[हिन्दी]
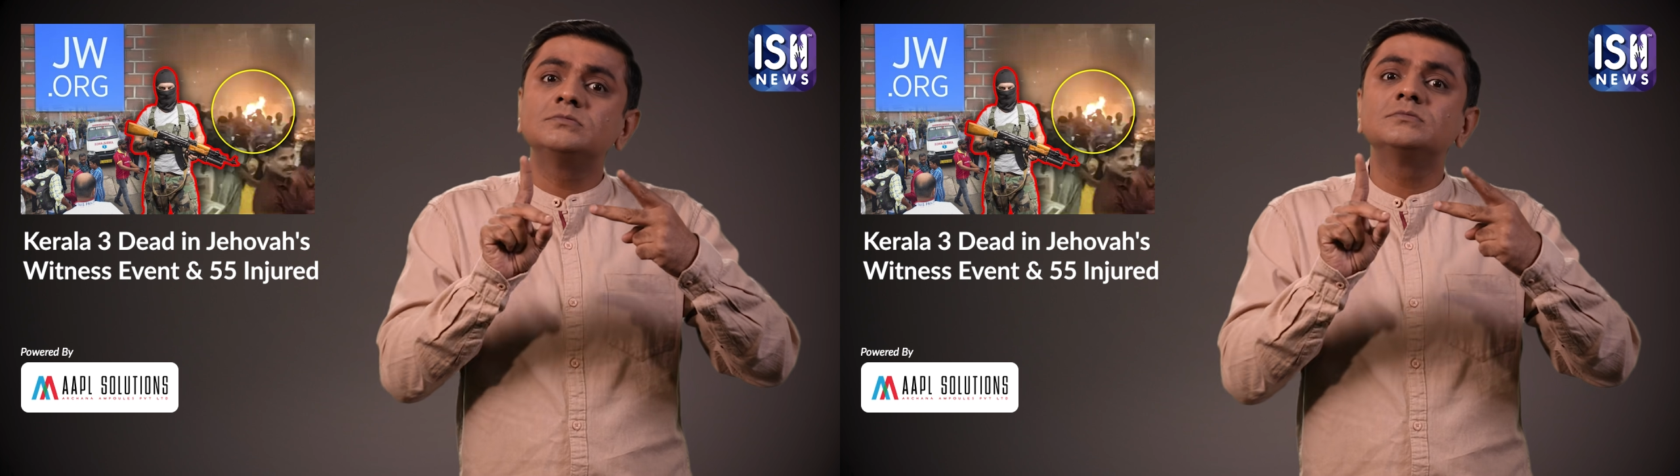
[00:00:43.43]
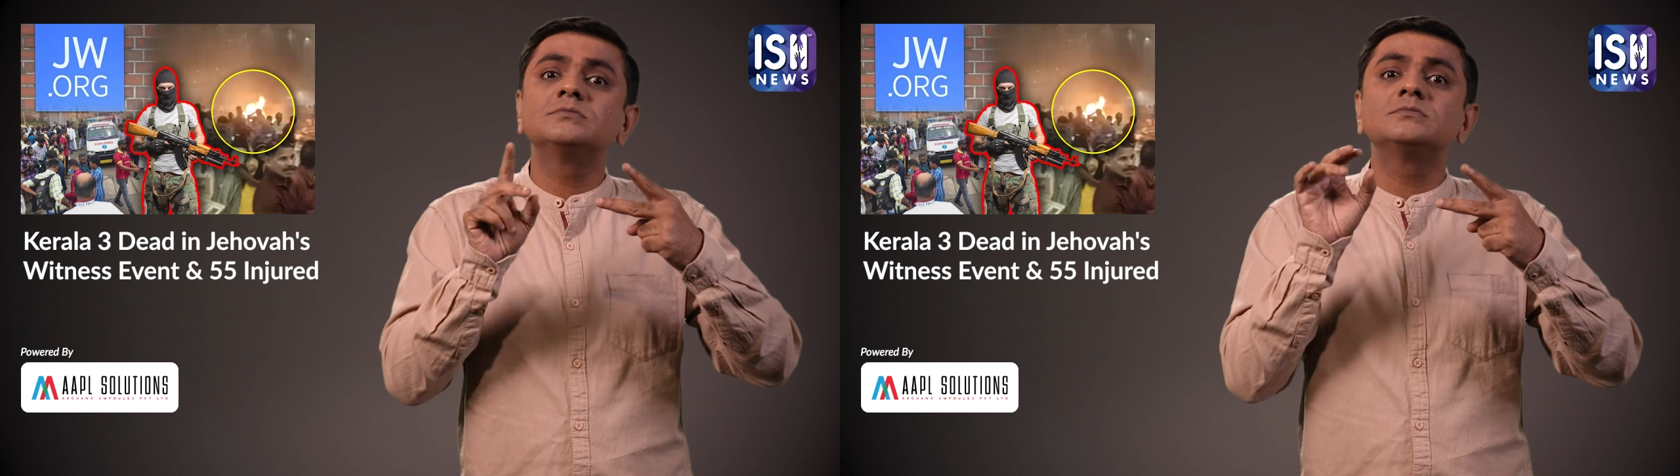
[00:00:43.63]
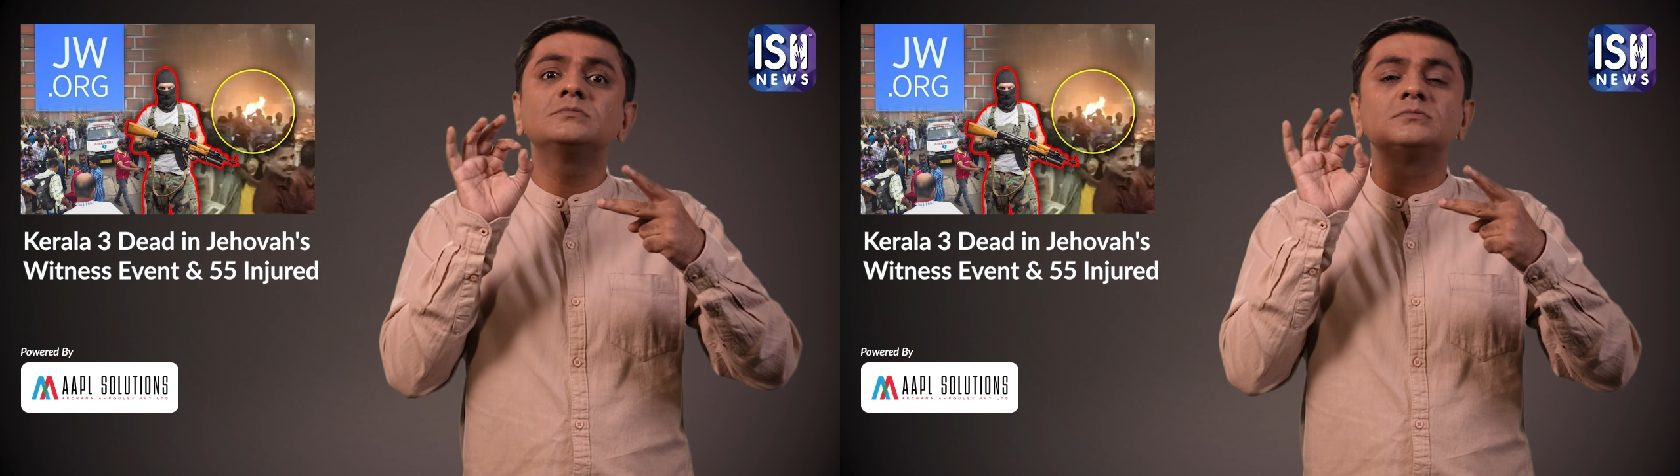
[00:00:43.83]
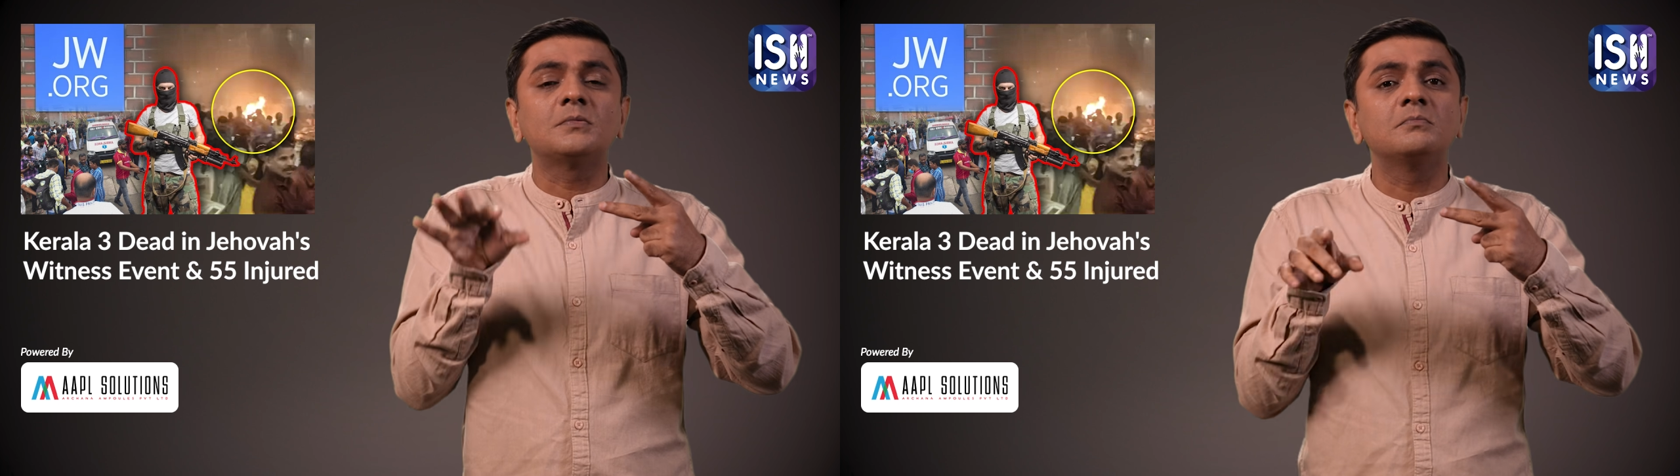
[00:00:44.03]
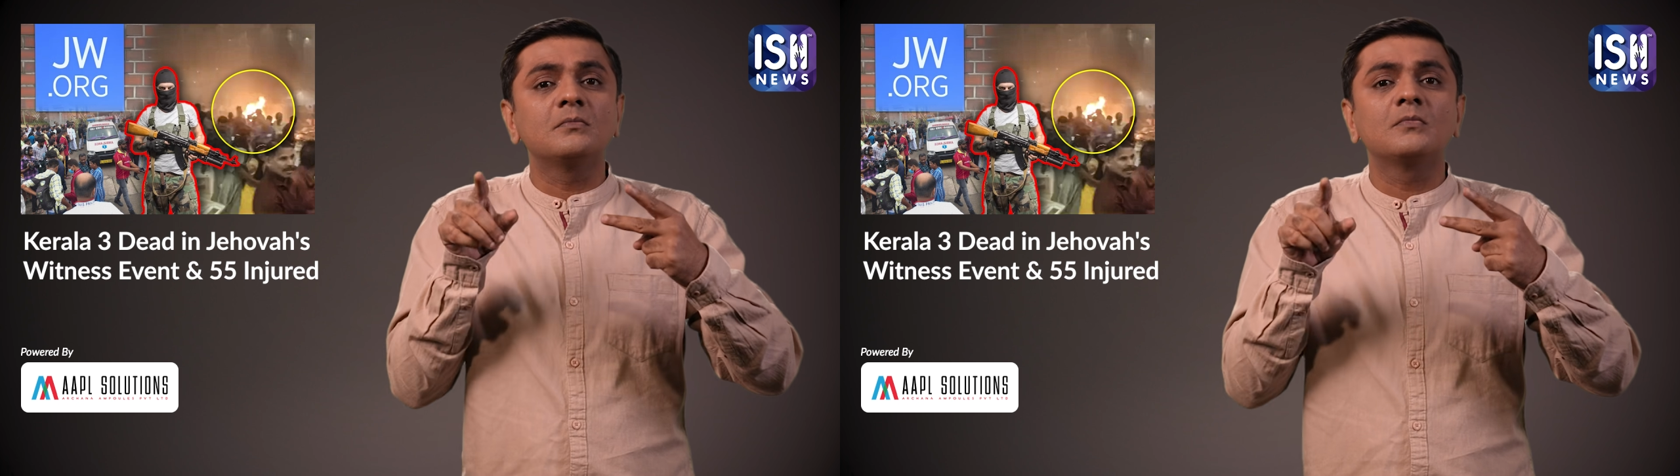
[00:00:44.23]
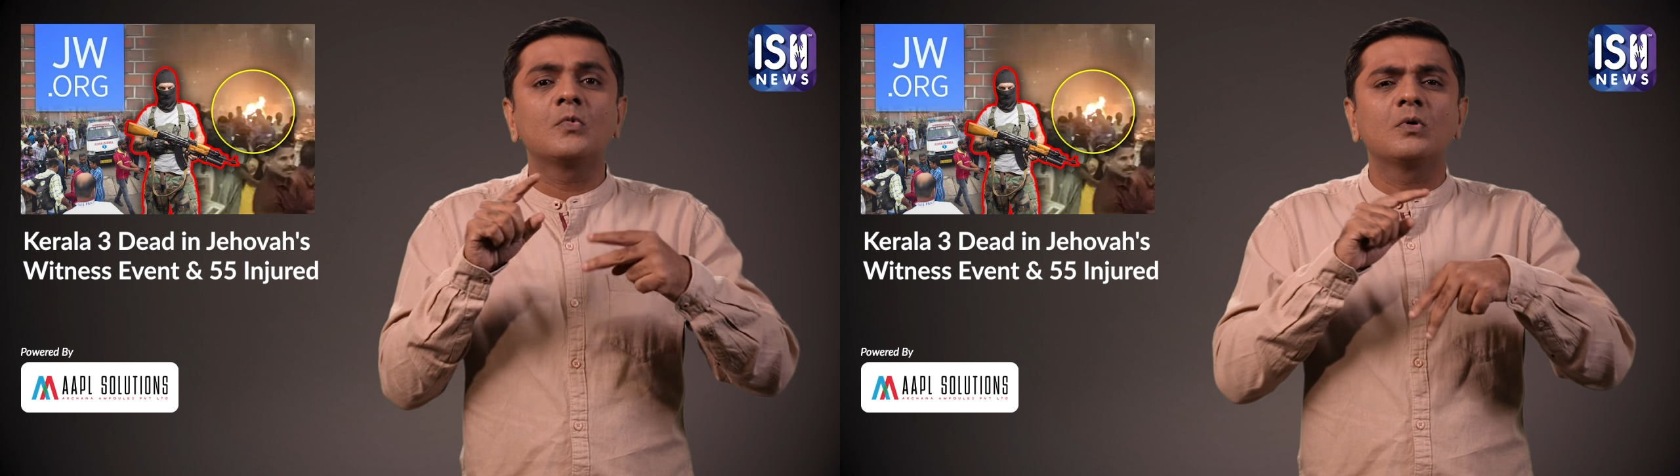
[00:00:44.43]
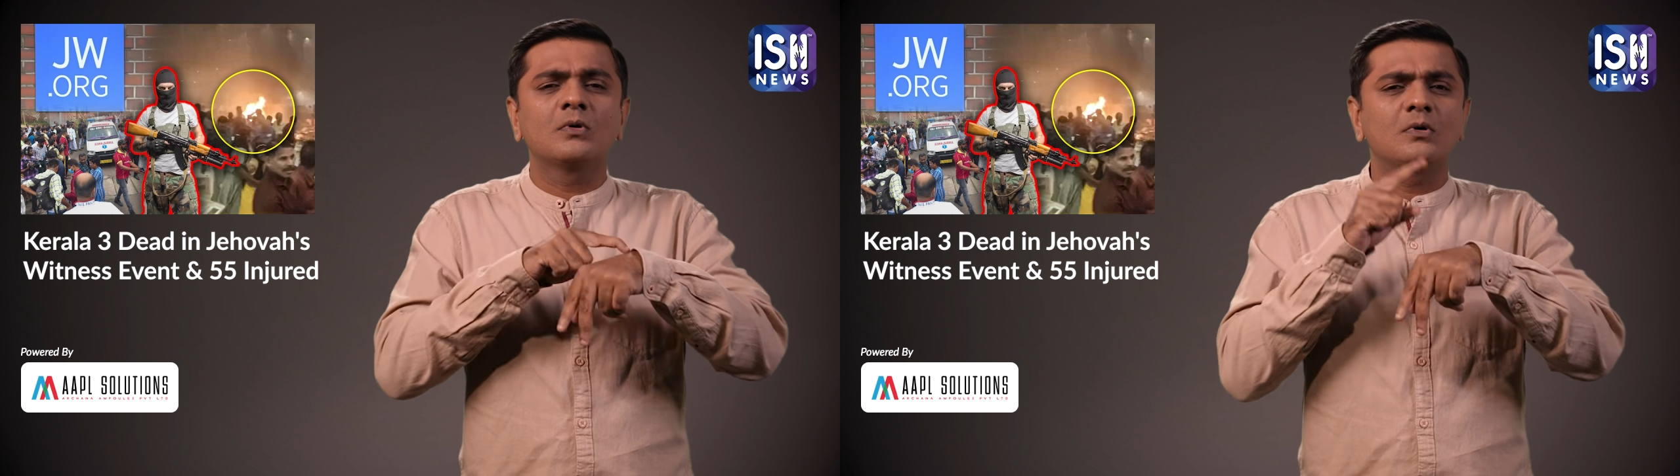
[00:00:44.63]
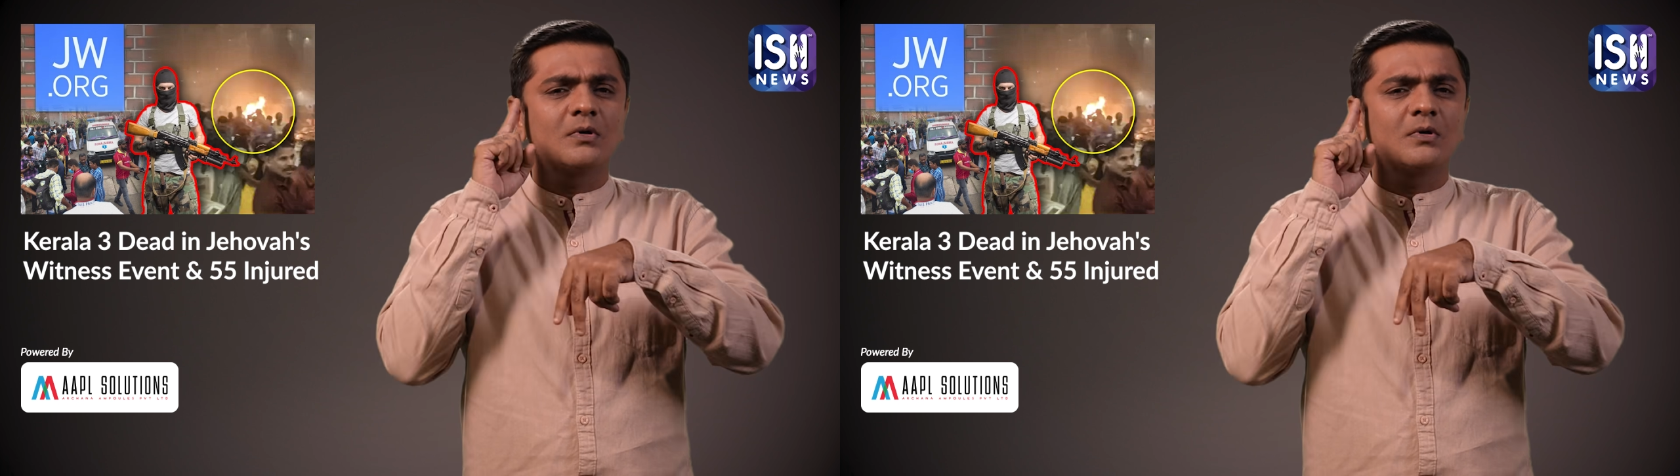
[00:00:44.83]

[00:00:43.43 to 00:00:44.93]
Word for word: तीन धमाके हुए थे